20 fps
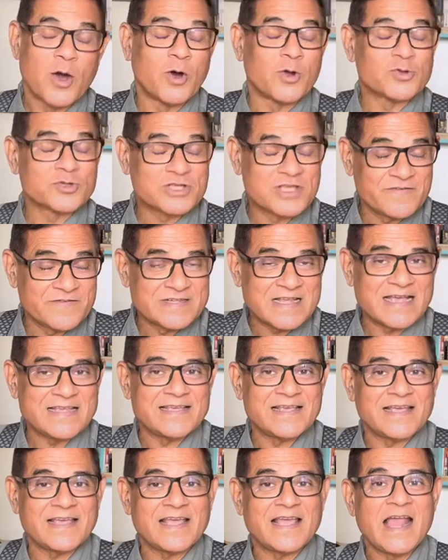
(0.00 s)
और उसकी वजह
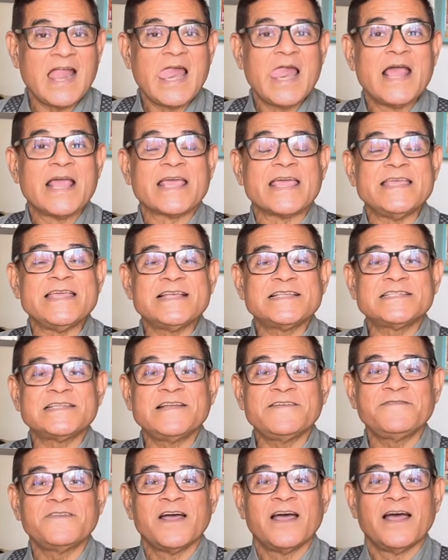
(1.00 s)
यह है कि ये
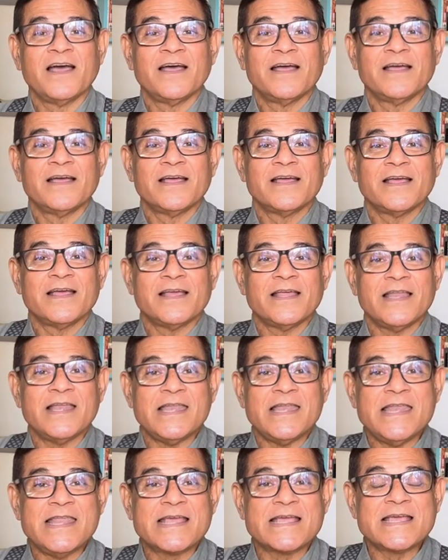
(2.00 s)
सिर्फ
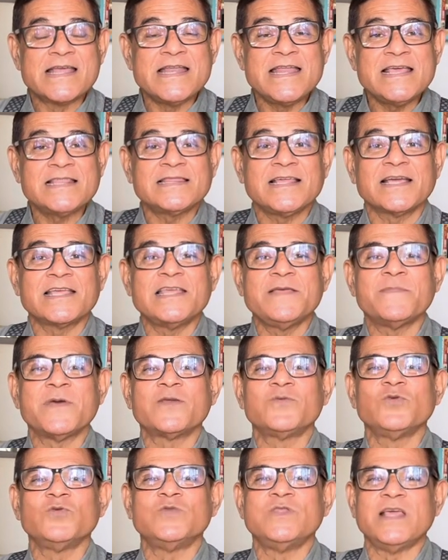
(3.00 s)
लिखने तक ही
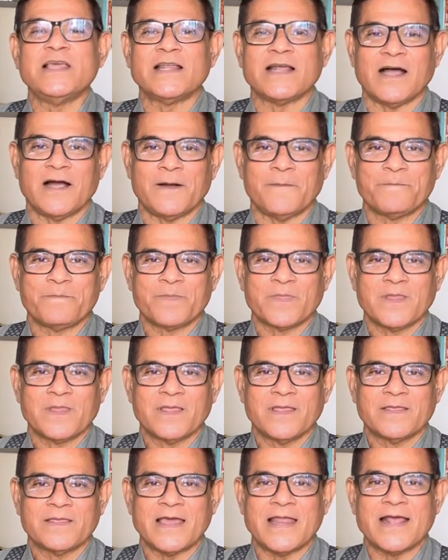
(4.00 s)
महदूद नहीं रहा
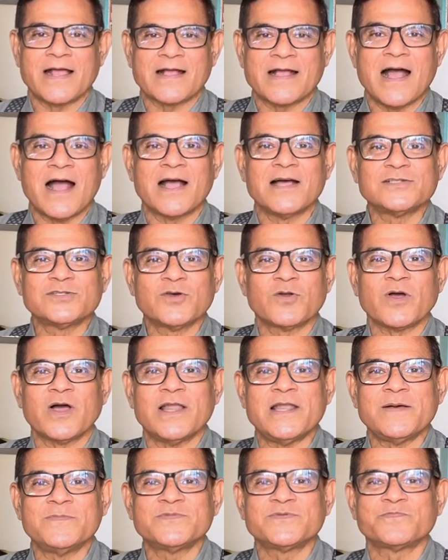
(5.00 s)
यानी कागज़ और
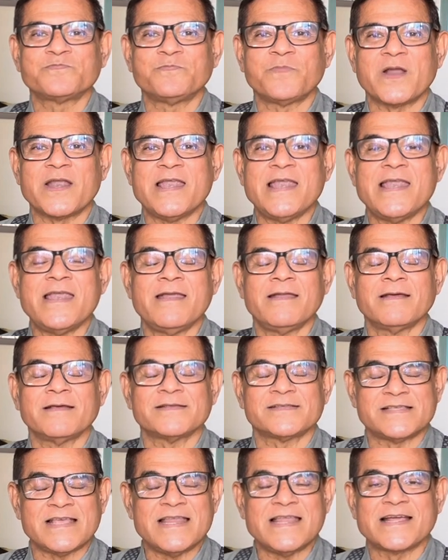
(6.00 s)
कलम
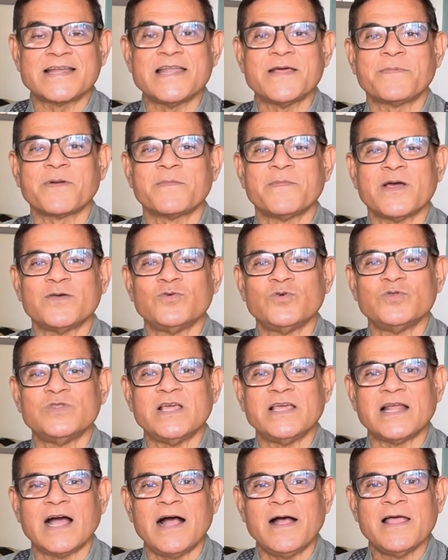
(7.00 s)
पर से लिखने पर महदूद
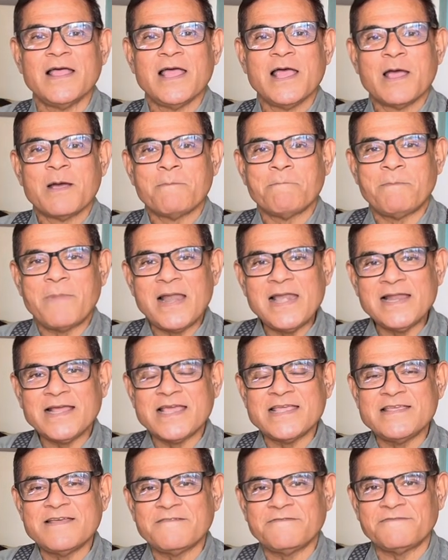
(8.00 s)
नहीं रहा
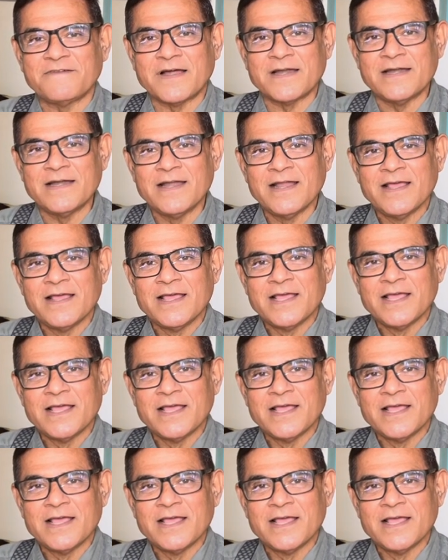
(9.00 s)
बल्कि ये फ़न